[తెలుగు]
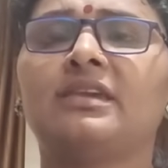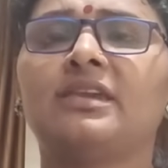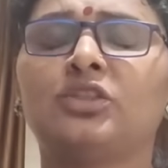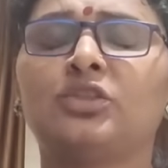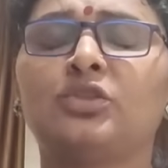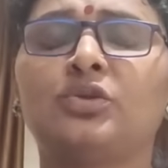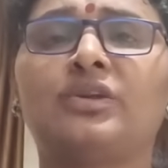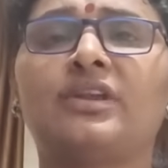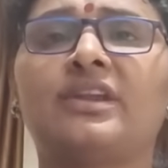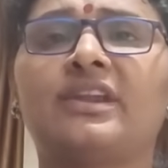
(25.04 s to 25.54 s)
ఈ
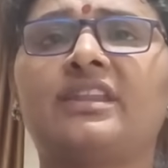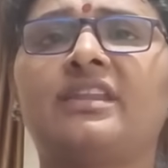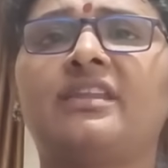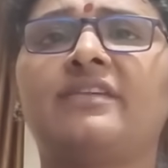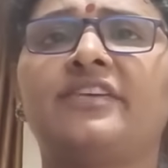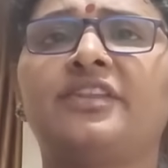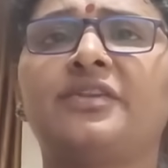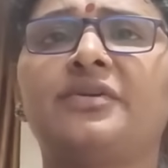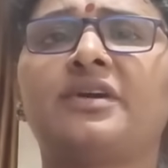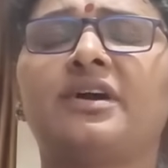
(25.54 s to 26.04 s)
దుర్ఘటన
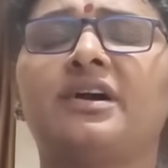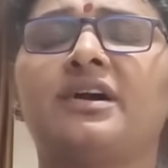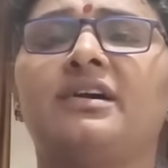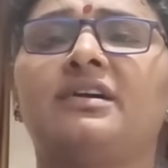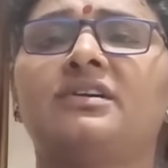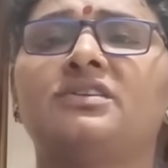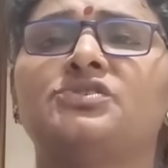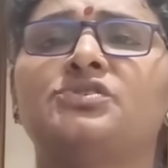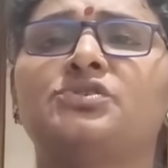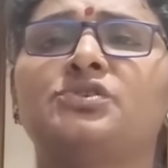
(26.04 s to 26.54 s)
వెనుక
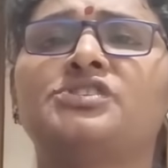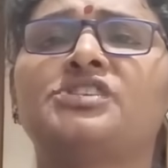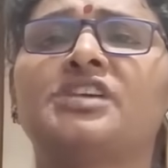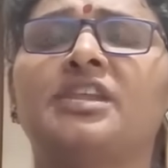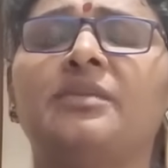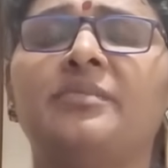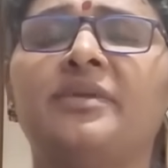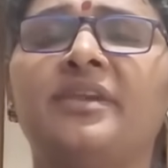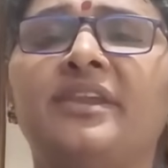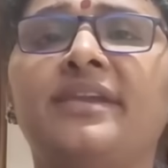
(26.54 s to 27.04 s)
సోషల్
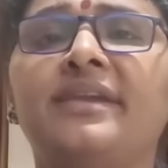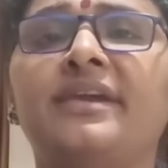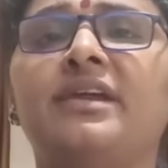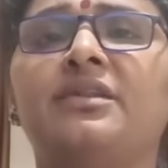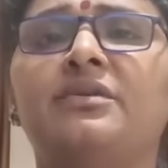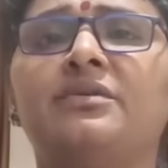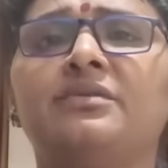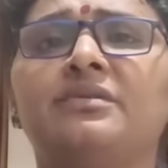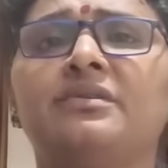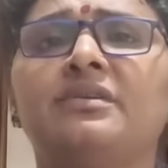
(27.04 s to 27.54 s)

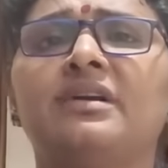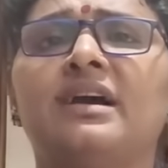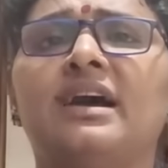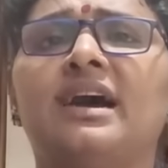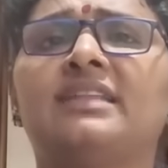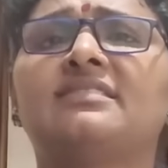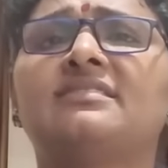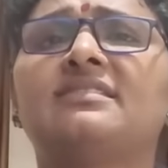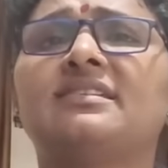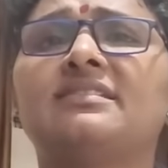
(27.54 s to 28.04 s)
మీడియాలో
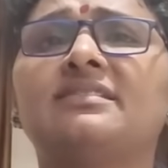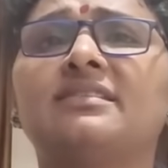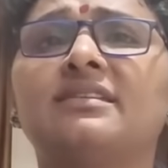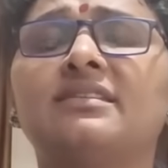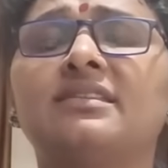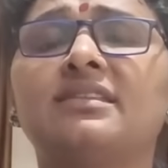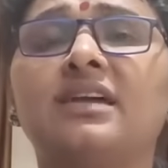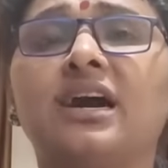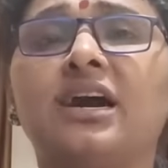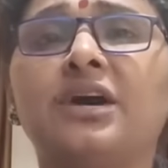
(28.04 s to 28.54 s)
అత్యంత
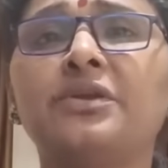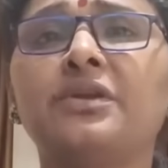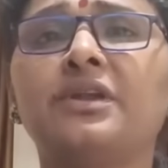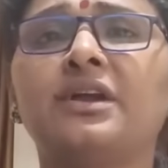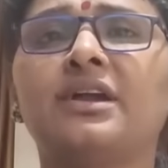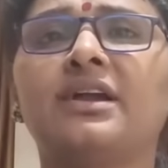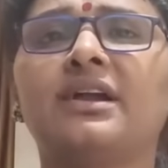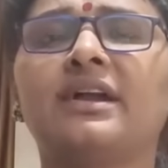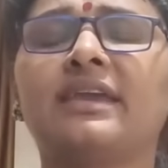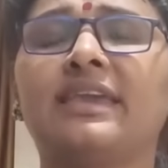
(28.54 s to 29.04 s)

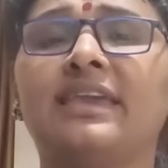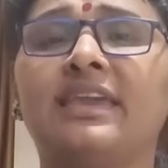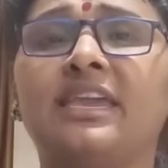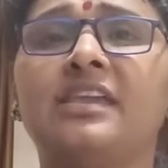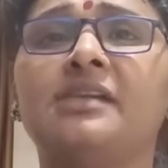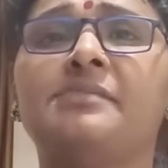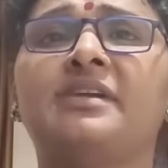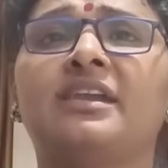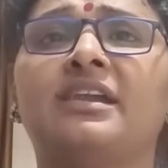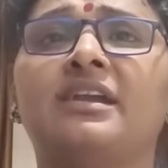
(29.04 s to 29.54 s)
దారుణంగా
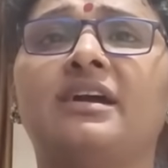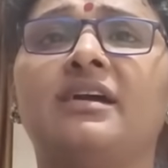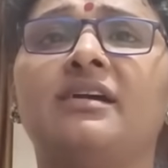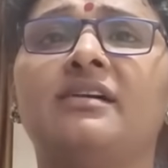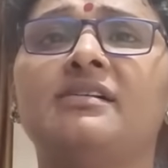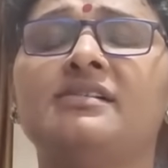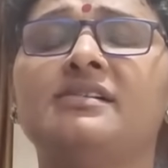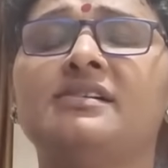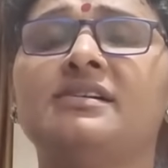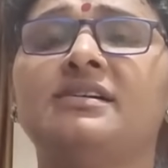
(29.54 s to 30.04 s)
హేయమంగా
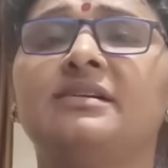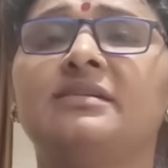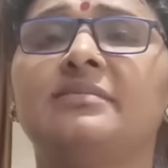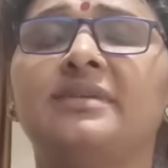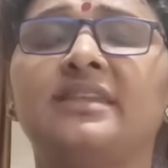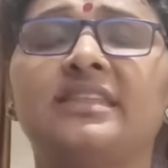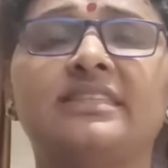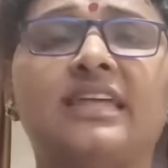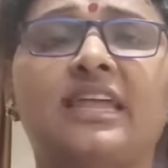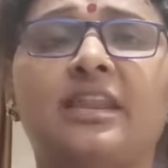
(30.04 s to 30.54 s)

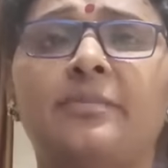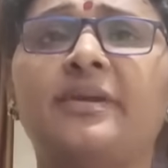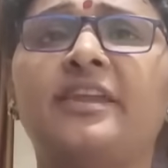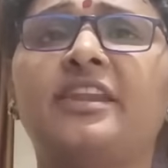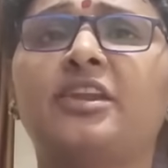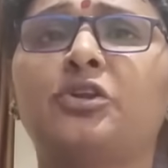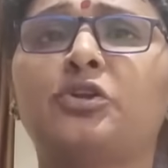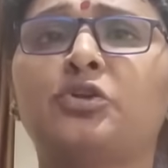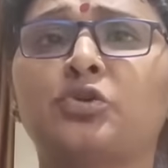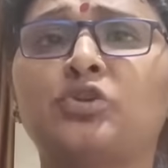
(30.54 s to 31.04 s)
మరి తనపైన
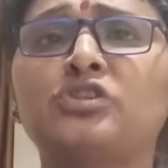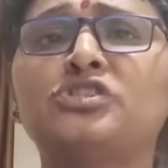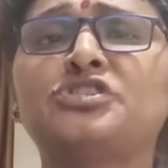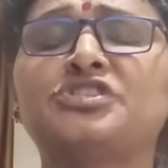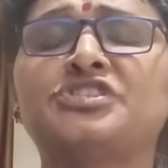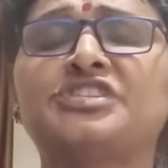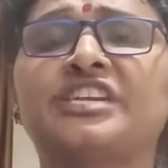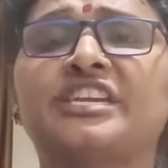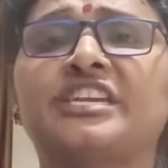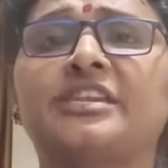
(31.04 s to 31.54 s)
ట్రోల్స్
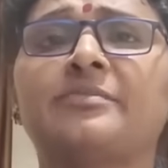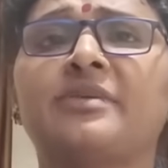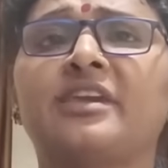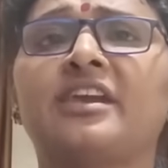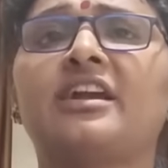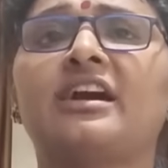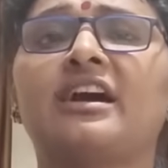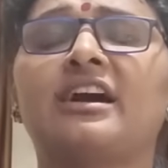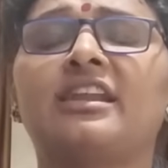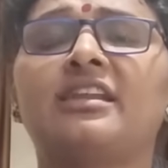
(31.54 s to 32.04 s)
చేయటమే
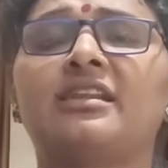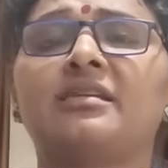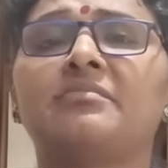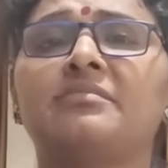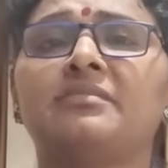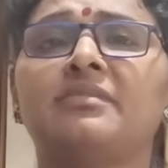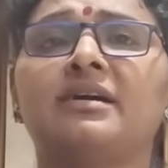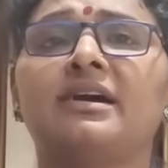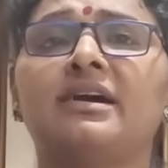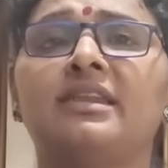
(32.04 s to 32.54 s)
కారణం
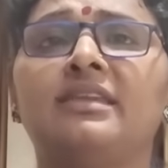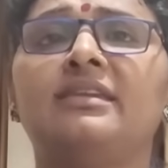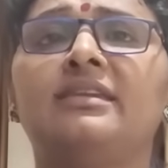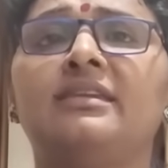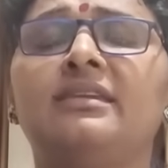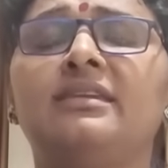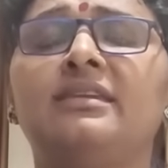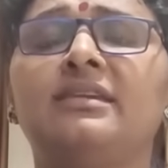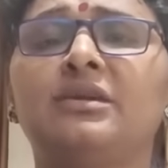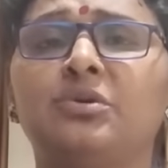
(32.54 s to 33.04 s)
అని
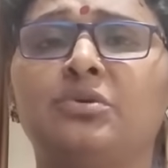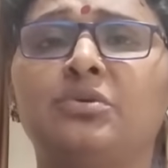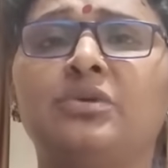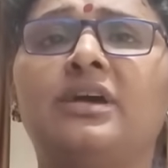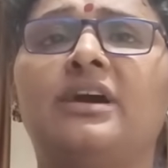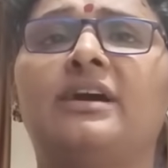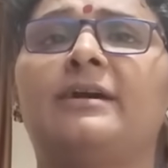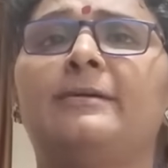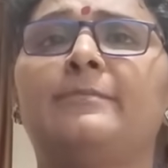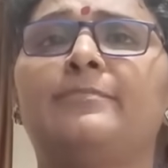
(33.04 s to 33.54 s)
కూడా
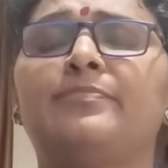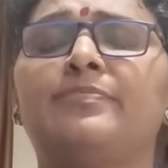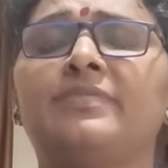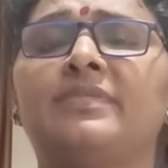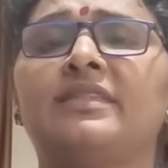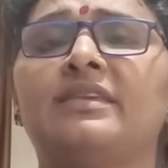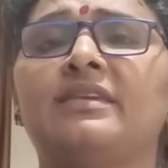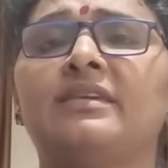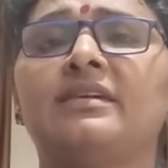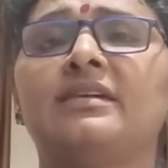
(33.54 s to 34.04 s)

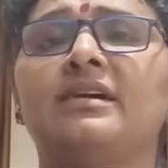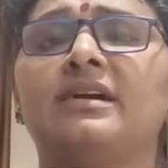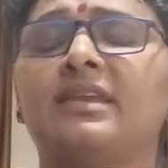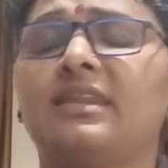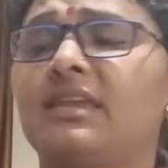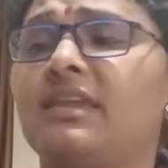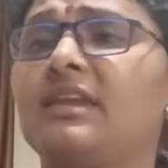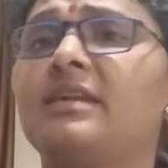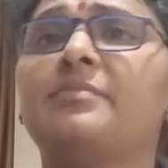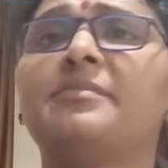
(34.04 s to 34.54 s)

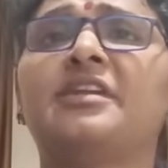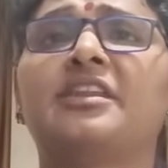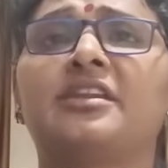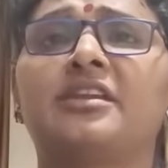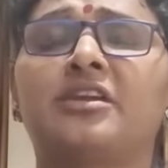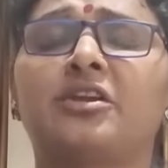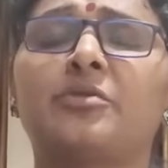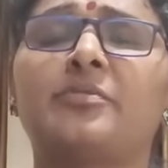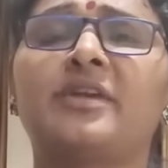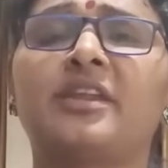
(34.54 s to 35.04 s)
అనేకమైన
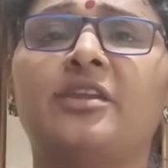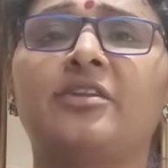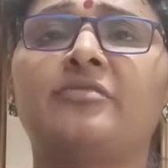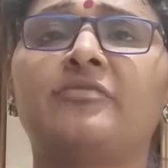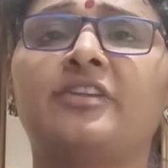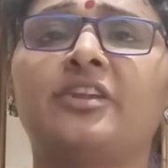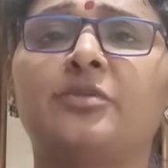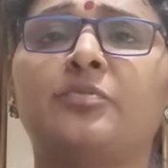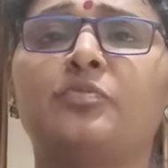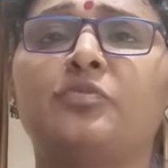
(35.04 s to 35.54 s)

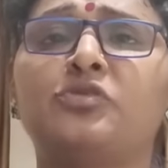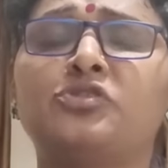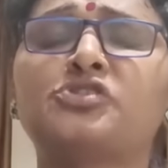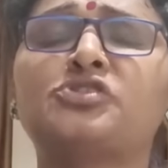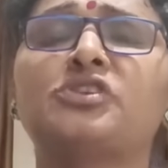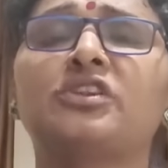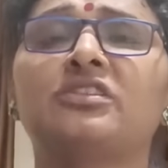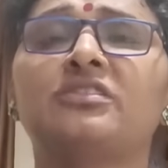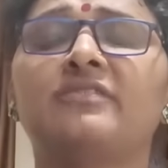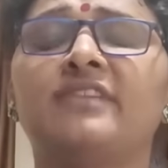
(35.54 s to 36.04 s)
రకమైనటువంటి
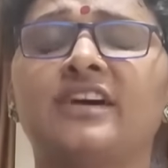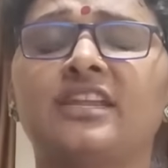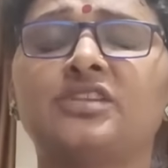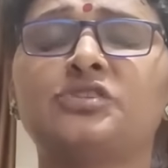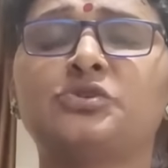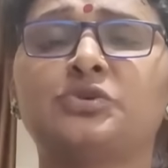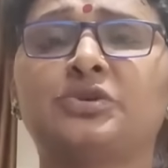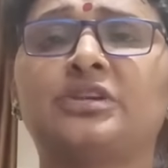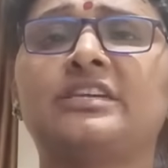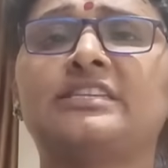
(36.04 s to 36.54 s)
పోస్టుల ద్వారా
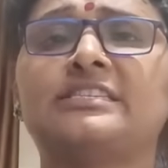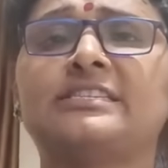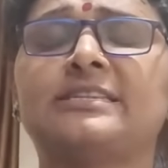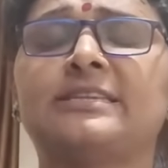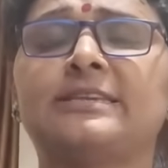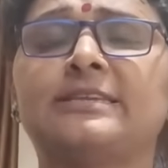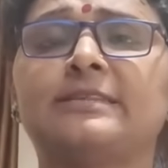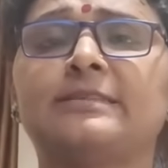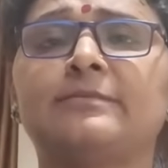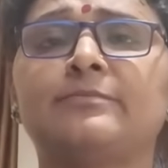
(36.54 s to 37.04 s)
చూడడం
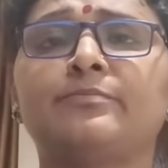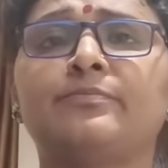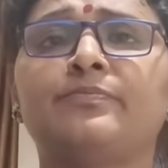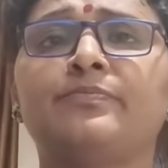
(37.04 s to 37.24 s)
జరిగింది